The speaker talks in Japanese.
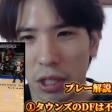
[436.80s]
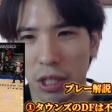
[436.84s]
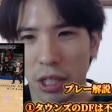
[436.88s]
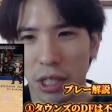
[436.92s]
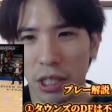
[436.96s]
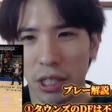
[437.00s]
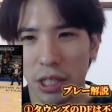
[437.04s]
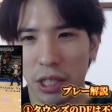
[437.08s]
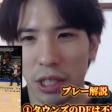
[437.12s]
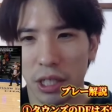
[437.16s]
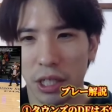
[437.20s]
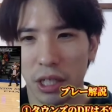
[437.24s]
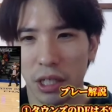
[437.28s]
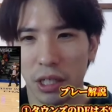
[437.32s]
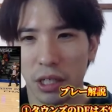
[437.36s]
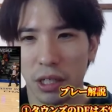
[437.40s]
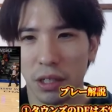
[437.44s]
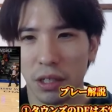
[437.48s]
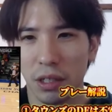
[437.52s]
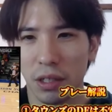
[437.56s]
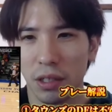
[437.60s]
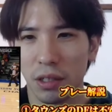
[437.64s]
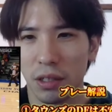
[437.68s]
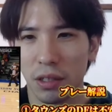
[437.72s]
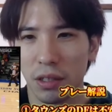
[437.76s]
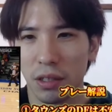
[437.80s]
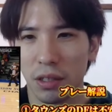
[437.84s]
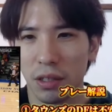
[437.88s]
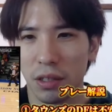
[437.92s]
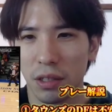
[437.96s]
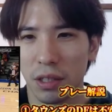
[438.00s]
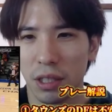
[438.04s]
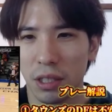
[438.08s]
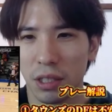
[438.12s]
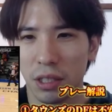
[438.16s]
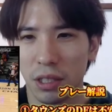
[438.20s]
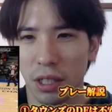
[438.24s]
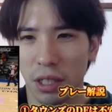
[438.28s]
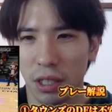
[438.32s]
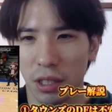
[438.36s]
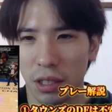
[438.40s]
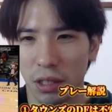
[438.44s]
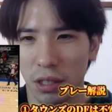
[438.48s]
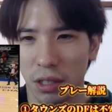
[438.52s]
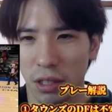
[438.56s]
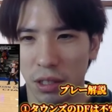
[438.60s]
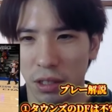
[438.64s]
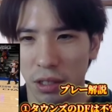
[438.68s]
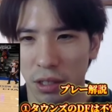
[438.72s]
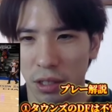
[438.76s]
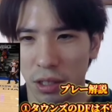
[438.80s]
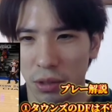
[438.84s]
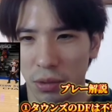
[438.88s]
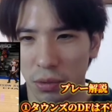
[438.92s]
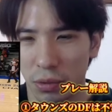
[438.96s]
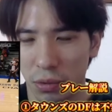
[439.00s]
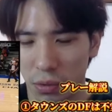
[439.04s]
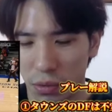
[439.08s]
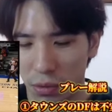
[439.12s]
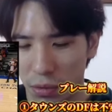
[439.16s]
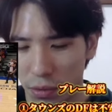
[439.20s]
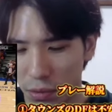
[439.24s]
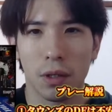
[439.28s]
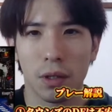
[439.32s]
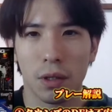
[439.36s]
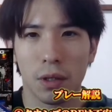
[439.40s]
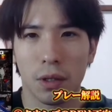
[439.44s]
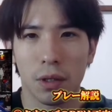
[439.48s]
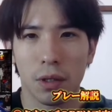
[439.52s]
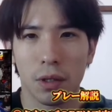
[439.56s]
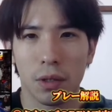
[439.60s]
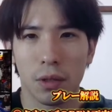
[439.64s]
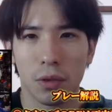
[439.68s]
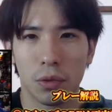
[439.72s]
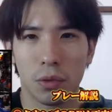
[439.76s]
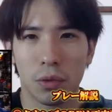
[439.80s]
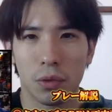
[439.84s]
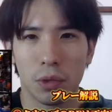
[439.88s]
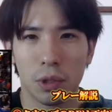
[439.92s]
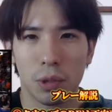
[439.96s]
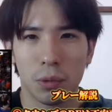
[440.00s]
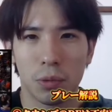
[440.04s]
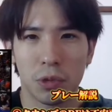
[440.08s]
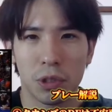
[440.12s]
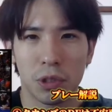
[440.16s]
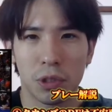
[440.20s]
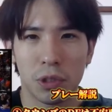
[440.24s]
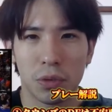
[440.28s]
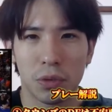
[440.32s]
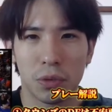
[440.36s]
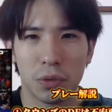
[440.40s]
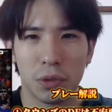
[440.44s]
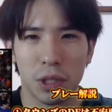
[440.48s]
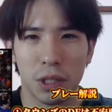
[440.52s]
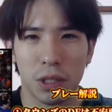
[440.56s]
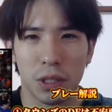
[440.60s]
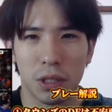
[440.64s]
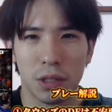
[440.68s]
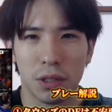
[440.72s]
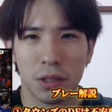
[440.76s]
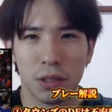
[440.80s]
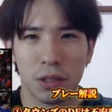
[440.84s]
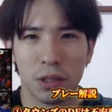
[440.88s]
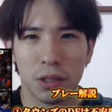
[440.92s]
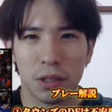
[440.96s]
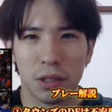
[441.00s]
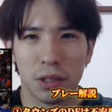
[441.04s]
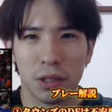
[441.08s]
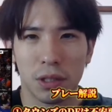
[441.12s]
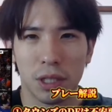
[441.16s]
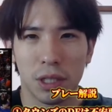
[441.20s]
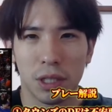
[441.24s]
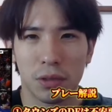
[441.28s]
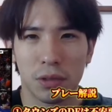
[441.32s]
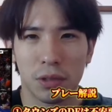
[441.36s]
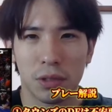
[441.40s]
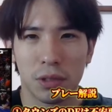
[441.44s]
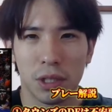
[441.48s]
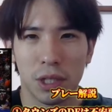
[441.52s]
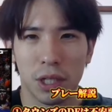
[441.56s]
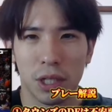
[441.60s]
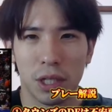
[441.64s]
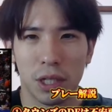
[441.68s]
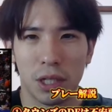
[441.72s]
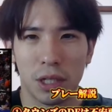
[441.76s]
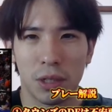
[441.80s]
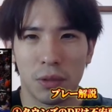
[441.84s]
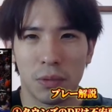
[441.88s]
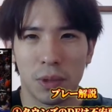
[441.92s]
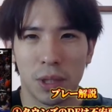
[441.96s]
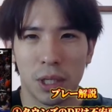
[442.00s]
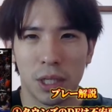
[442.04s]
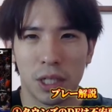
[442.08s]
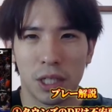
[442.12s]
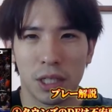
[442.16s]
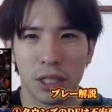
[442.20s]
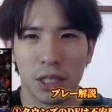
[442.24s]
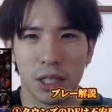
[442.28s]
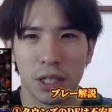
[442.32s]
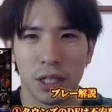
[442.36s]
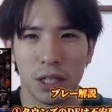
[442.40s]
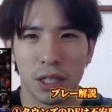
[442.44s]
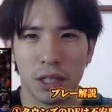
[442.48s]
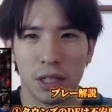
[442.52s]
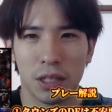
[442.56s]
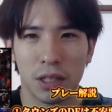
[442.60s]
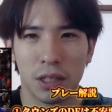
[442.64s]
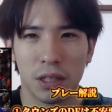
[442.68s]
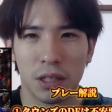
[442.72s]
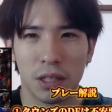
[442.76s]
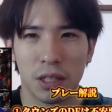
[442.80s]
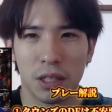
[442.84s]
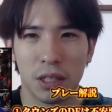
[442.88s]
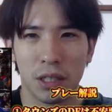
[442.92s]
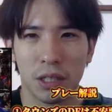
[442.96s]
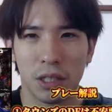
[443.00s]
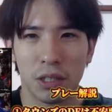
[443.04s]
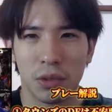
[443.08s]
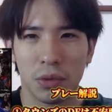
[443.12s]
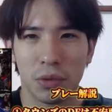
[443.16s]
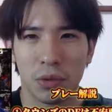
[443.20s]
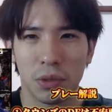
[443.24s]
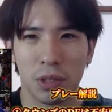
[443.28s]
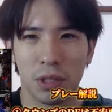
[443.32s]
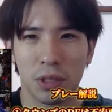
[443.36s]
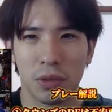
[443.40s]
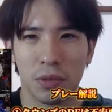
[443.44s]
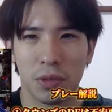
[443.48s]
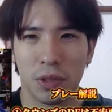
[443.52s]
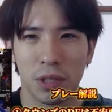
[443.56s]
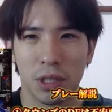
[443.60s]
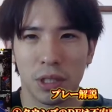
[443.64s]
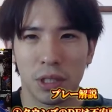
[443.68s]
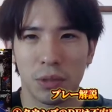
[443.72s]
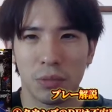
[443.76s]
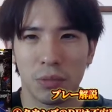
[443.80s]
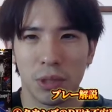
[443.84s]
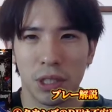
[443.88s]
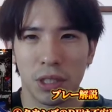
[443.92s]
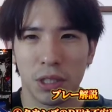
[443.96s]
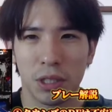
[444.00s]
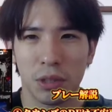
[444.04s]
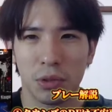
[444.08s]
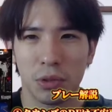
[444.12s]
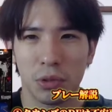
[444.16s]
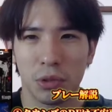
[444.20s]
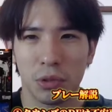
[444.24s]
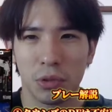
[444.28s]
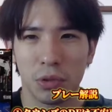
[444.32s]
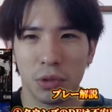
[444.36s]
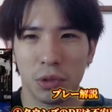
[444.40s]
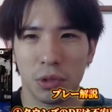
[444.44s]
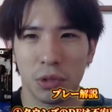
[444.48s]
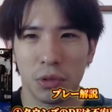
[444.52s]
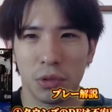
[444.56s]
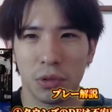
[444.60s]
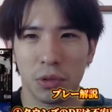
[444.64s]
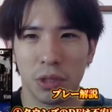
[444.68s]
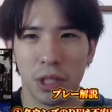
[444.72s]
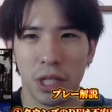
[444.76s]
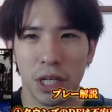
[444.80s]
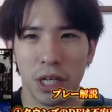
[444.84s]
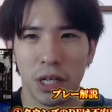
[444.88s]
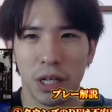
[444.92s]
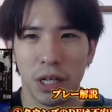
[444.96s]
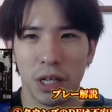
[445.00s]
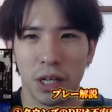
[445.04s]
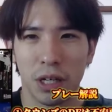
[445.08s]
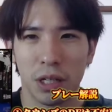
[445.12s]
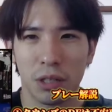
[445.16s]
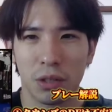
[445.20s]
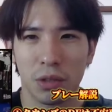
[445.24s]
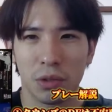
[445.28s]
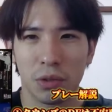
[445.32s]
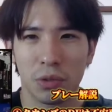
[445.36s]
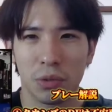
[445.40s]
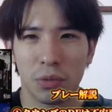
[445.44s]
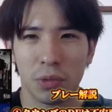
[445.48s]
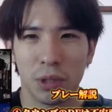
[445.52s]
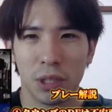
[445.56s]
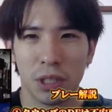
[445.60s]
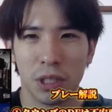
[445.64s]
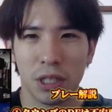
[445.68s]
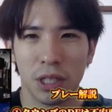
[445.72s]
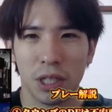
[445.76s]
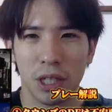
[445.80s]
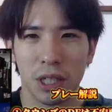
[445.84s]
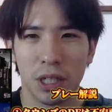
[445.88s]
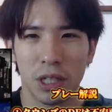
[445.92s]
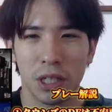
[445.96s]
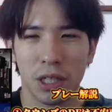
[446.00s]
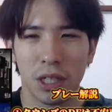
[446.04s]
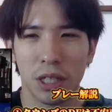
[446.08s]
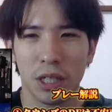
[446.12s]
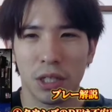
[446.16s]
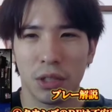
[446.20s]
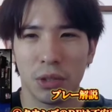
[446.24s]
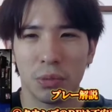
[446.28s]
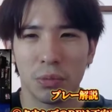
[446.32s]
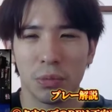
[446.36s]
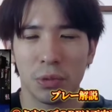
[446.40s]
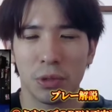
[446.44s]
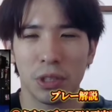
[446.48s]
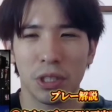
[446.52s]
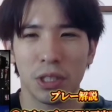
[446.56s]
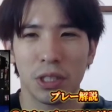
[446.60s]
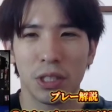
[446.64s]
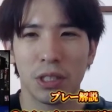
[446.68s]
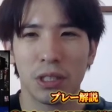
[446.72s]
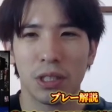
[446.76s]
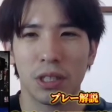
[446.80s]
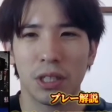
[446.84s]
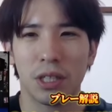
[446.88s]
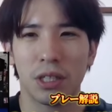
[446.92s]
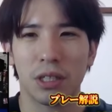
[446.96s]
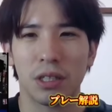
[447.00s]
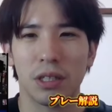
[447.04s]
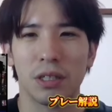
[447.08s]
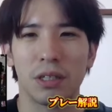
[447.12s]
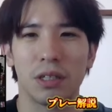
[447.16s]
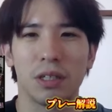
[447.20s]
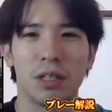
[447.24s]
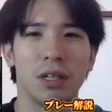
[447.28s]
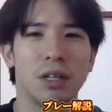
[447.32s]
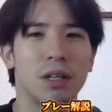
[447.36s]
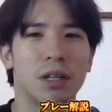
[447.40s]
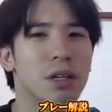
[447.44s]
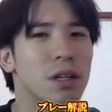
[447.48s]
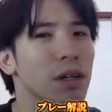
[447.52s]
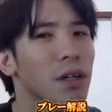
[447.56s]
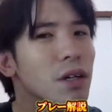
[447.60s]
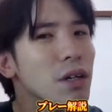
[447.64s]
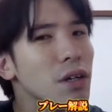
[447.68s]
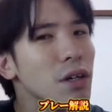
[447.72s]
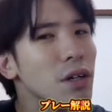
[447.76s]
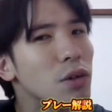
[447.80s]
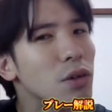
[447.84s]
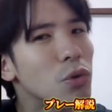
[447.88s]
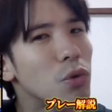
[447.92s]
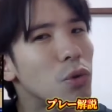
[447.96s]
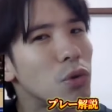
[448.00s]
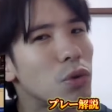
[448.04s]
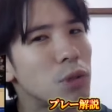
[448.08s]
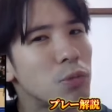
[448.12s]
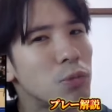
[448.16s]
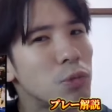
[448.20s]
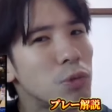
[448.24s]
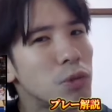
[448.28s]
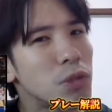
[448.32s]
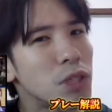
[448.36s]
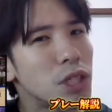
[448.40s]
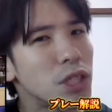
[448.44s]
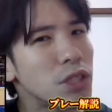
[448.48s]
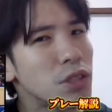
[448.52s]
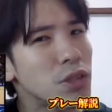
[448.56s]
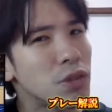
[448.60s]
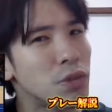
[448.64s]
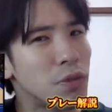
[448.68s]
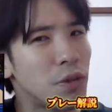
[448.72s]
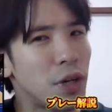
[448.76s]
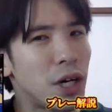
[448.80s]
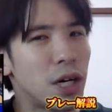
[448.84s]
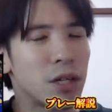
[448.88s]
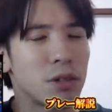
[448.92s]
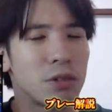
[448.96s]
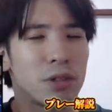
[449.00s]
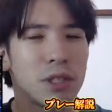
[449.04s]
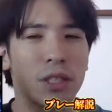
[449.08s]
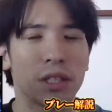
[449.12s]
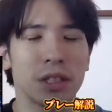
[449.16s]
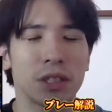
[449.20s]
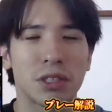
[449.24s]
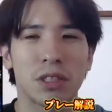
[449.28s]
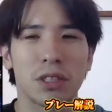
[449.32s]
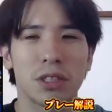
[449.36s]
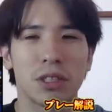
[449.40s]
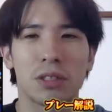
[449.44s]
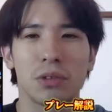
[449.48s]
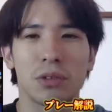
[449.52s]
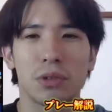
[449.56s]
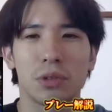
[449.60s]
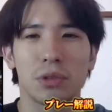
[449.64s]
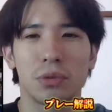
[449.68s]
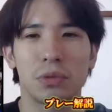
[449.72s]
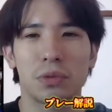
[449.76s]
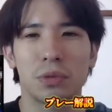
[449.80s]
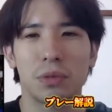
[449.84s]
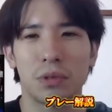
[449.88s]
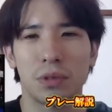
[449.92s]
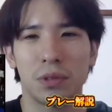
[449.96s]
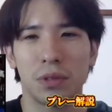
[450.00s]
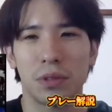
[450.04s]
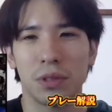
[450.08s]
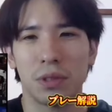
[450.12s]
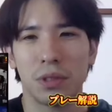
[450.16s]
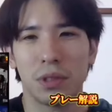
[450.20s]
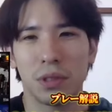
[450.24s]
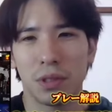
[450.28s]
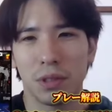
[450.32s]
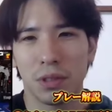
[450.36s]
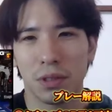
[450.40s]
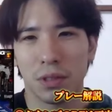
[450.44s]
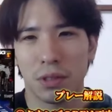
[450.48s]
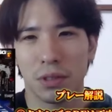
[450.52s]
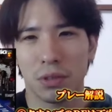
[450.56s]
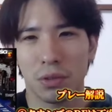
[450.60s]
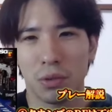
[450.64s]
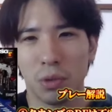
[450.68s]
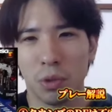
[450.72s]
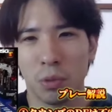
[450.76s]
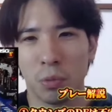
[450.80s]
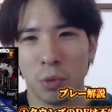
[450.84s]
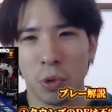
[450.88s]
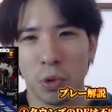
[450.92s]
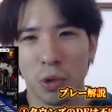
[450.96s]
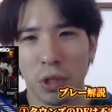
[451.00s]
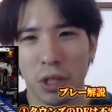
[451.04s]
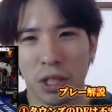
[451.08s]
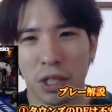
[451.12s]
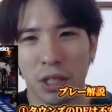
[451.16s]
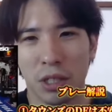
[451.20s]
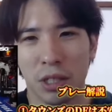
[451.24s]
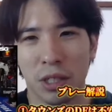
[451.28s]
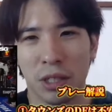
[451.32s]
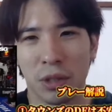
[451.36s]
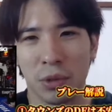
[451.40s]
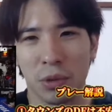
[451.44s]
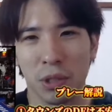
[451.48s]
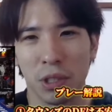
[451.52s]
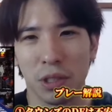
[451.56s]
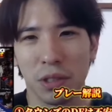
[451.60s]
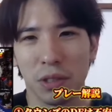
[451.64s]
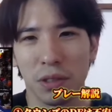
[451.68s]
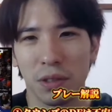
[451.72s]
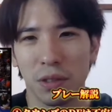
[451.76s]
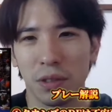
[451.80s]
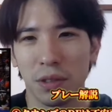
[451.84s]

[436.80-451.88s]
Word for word: 回だけ確かあったんだけど、これもそうかな。タウンズがわー下がって、1人で2人見てる状況で、アヌノビーがヘルプに出て、これも同じくファールになっちゃってるでしょすごいもったいないよね